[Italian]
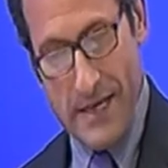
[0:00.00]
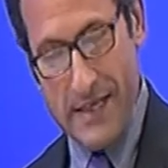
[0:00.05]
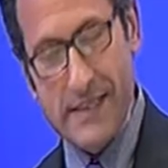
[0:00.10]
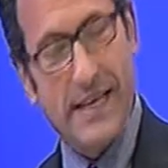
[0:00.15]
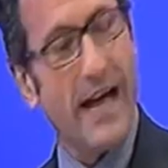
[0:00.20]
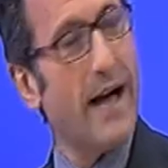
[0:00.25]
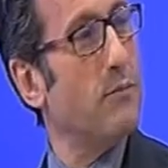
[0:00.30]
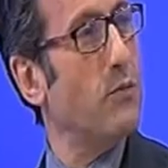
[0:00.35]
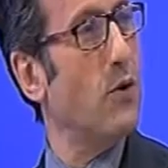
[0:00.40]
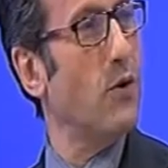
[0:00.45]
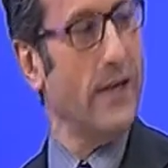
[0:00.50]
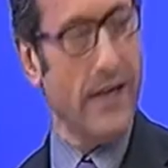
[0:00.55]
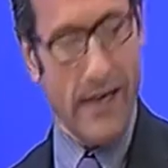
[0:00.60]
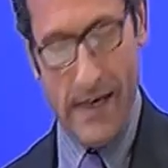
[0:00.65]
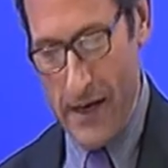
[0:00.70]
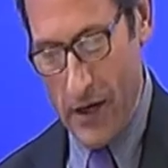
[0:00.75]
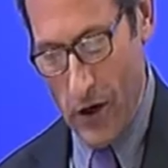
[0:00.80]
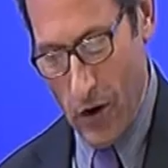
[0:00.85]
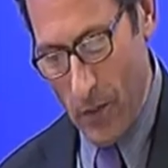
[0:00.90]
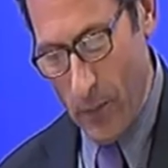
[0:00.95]
Siamo
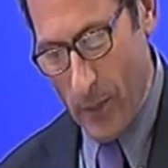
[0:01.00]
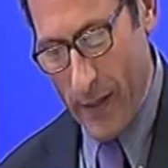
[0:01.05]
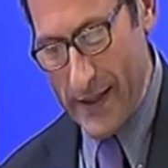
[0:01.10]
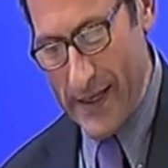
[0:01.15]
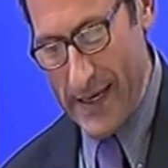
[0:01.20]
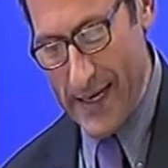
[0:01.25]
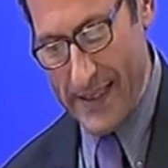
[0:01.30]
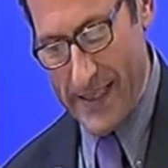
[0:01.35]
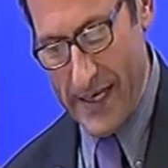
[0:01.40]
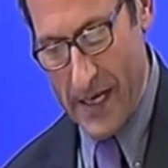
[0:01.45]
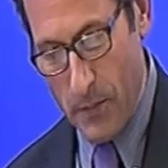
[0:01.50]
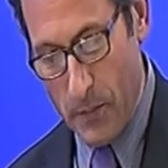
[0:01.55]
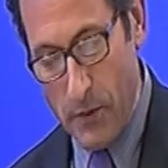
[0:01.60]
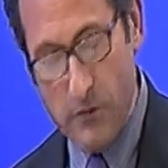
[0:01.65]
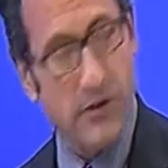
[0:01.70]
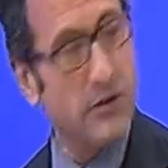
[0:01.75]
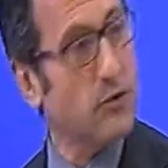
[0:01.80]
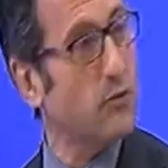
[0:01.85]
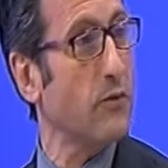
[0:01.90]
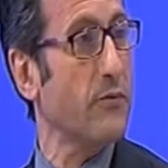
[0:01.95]
in compagnia del
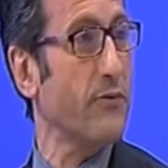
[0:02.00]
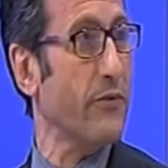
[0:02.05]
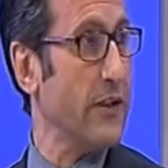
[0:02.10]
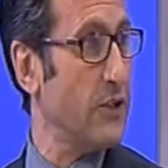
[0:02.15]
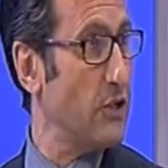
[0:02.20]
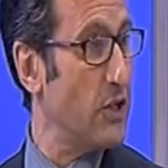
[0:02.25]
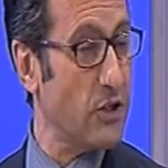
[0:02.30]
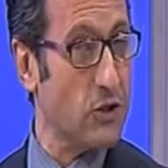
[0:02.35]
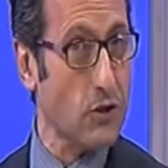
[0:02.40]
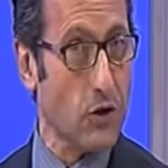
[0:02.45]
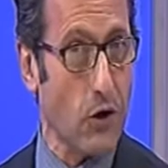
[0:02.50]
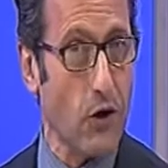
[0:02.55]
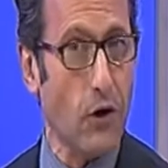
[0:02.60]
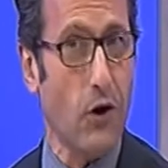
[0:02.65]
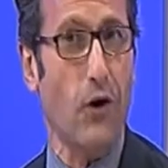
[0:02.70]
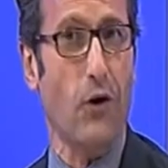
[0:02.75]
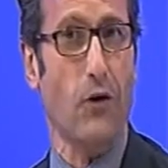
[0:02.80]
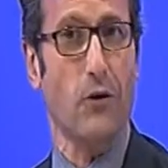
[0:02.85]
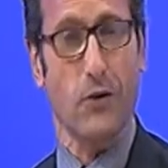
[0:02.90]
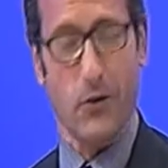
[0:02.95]
professor Francesco
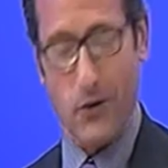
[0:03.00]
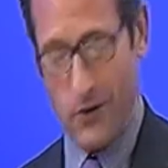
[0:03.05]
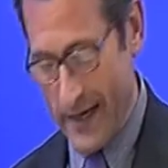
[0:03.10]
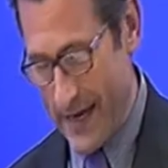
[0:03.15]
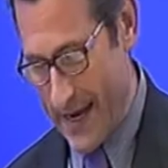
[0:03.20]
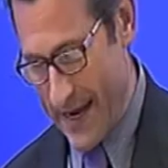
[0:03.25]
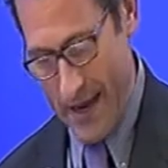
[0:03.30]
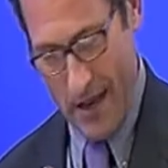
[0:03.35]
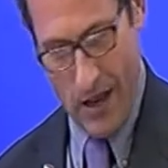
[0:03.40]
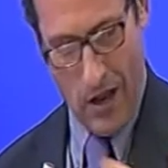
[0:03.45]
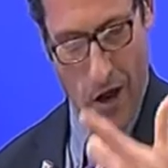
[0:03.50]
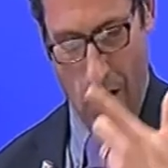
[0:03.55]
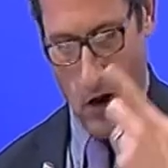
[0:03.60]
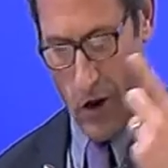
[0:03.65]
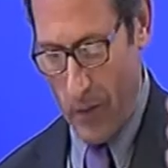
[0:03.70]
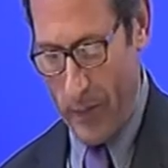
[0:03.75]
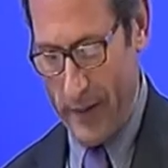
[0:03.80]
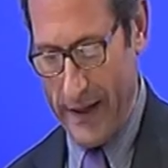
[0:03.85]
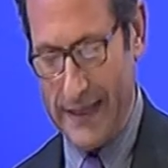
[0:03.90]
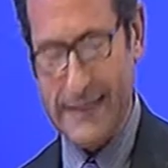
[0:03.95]
Orio che
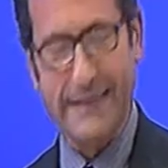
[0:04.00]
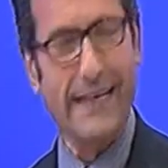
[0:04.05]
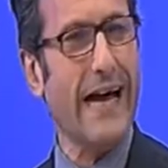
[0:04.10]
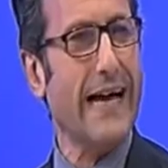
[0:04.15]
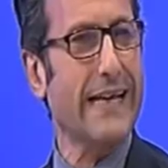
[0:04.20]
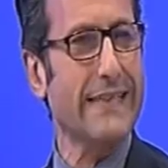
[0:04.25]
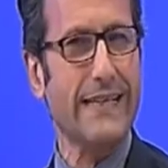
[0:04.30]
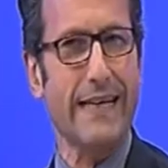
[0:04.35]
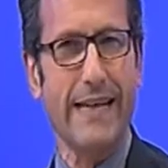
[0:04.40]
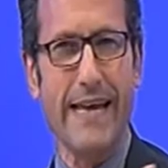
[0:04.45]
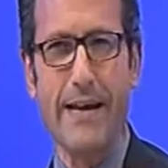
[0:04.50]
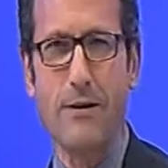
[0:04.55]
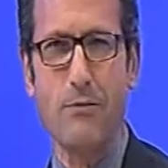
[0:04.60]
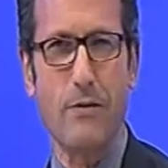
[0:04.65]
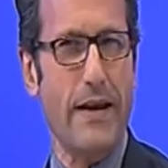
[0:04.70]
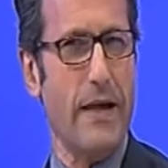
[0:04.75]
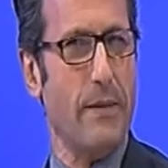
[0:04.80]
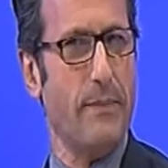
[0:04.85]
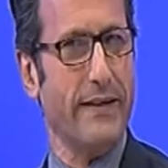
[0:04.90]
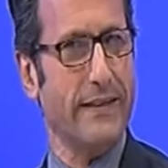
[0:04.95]
opera tra
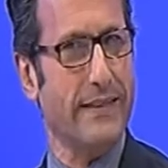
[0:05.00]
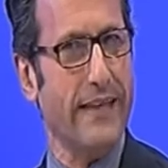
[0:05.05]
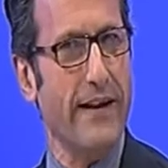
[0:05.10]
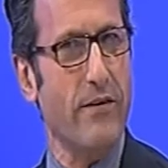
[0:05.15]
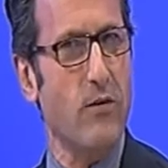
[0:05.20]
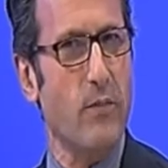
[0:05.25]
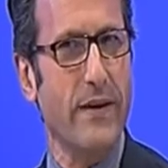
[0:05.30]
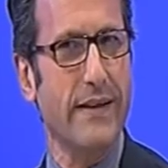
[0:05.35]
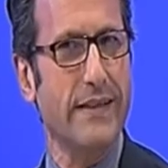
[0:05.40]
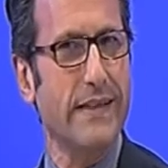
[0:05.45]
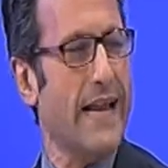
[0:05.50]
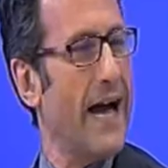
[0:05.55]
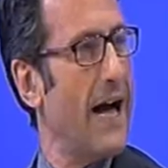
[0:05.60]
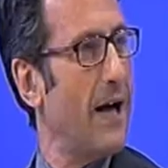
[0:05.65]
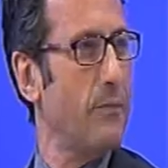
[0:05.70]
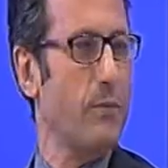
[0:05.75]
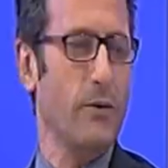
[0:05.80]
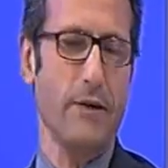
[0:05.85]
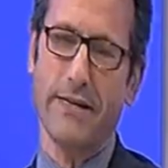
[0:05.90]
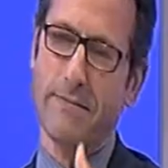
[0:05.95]
Salerno e la Partenope di
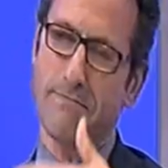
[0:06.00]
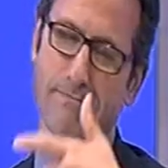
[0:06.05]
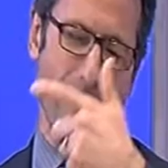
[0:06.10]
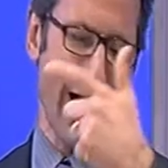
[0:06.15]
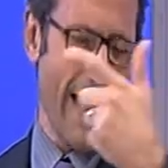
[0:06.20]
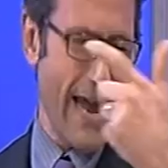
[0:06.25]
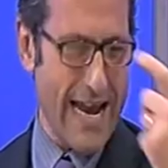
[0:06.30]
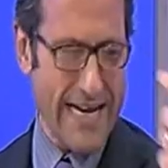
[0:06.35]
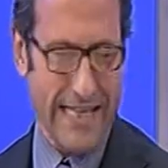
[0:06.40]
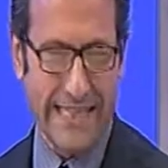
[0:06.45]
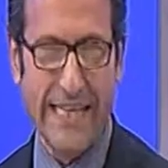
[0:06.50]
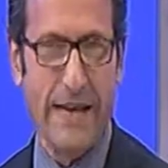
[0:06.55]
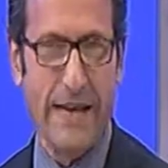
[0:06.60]
Napoli ma è